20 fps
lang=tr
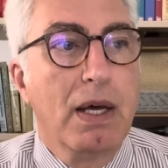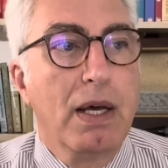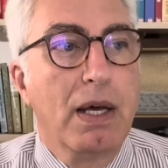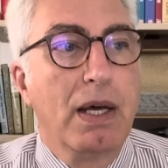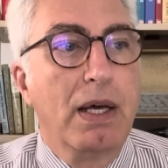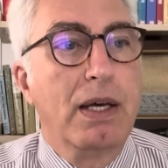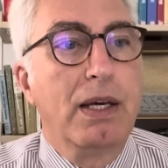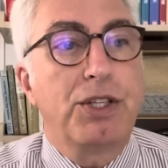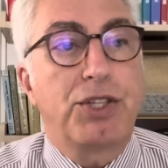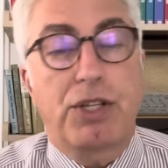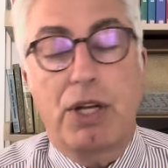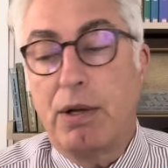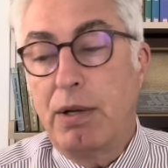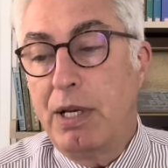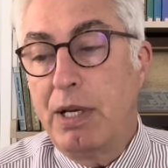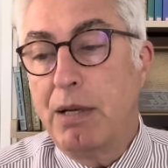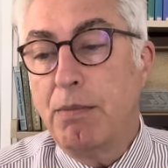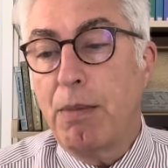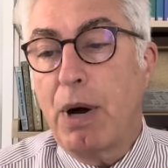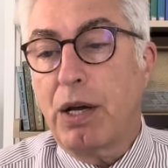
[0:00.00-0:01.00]
E, işte
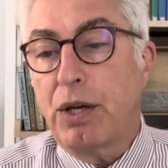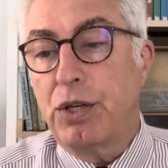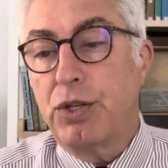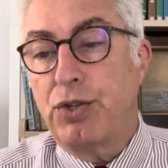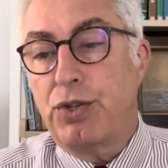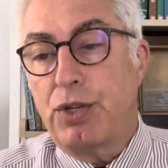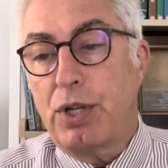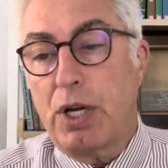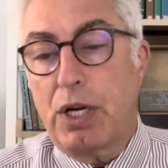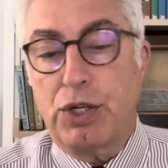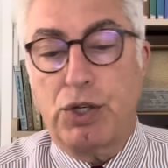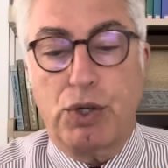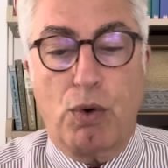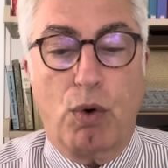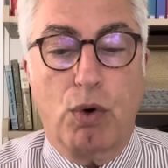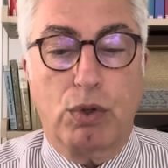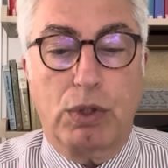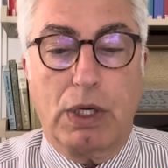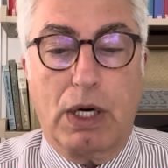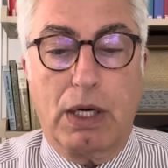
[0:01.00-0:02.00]
Limak İçtaş
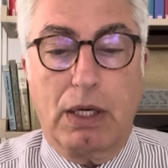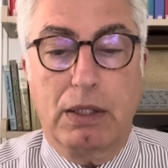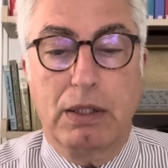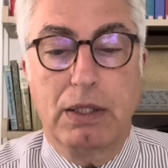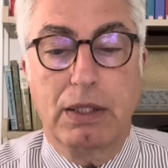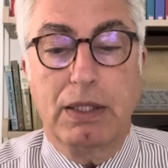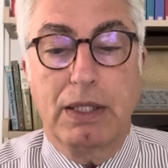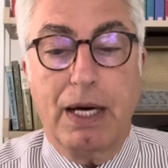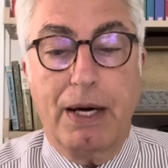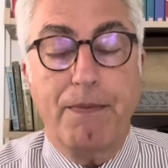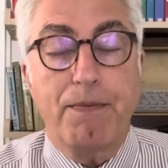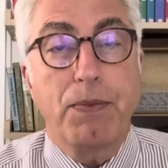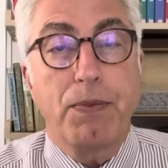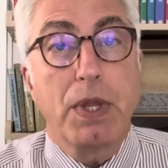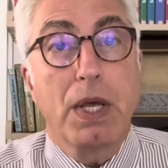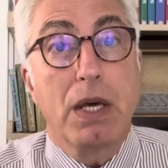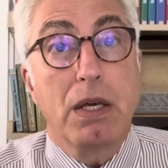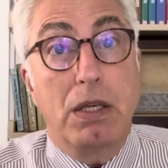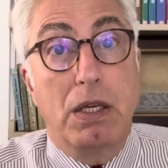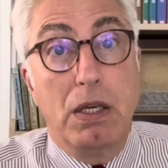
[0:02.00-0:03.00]
ortaklığında
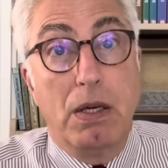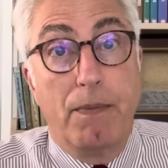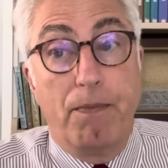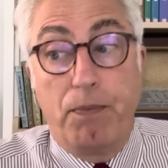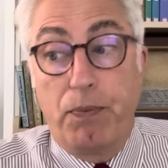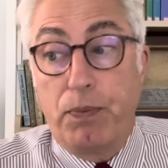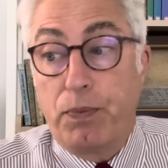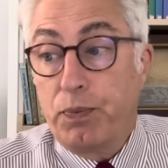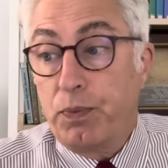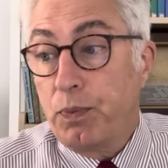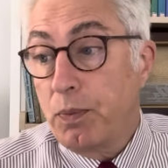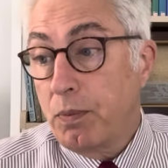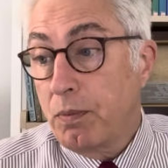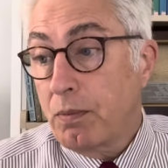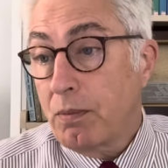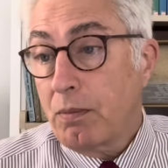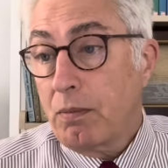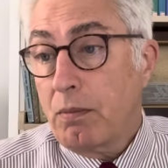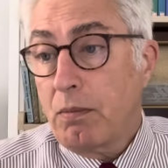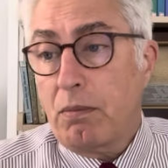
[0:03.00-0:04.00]
ki
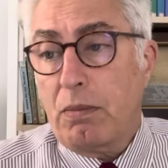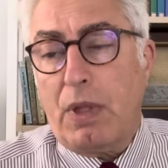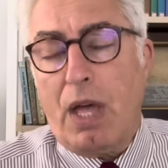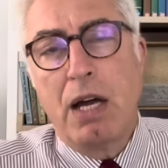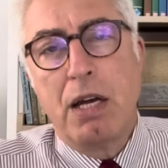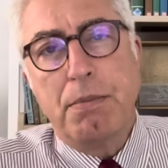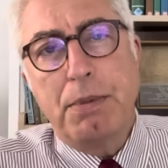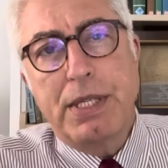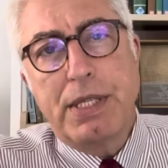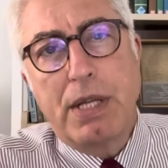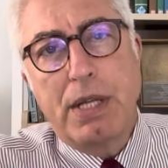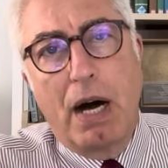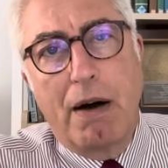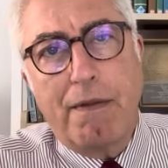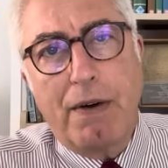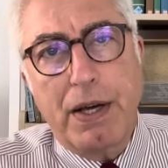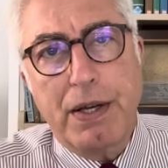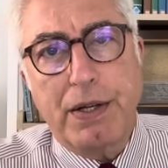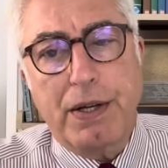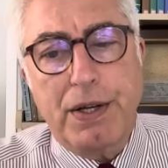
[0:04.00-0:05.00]
hani biz
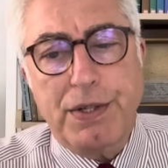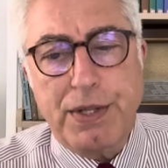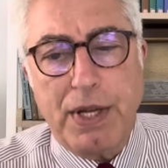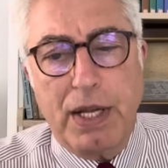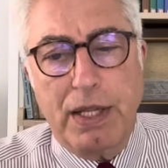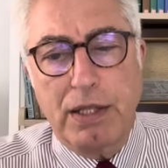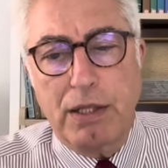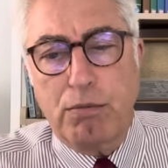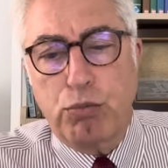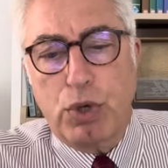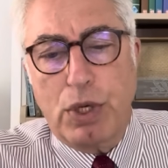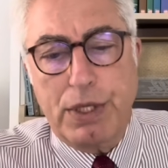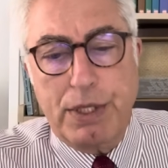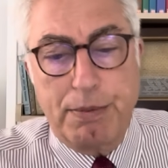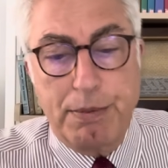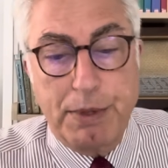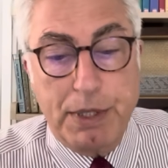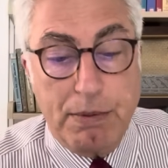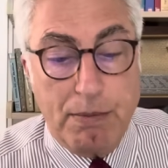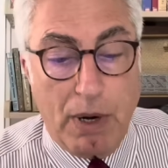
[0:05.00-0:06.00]
davayı kazandık burası
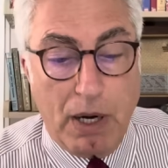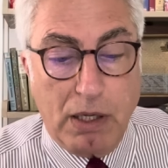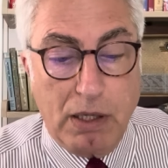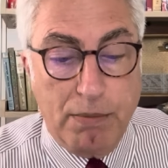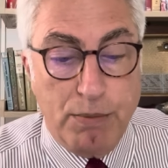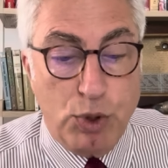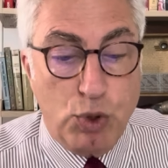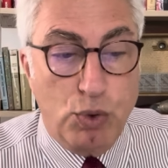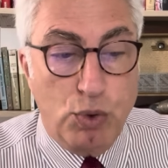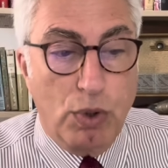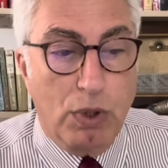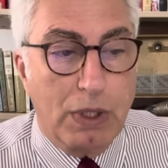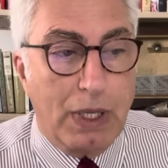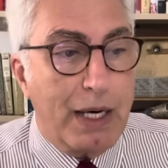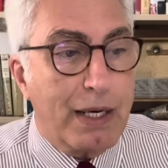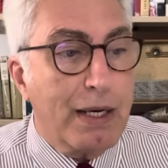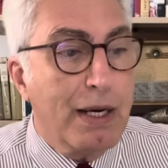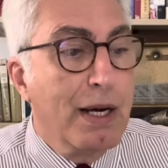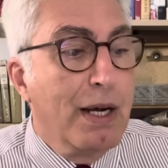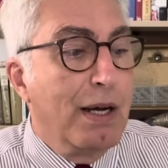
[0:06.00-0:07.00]
bizim hakkımız
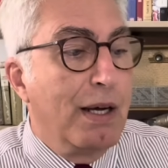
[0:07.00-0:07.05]
diyorlar.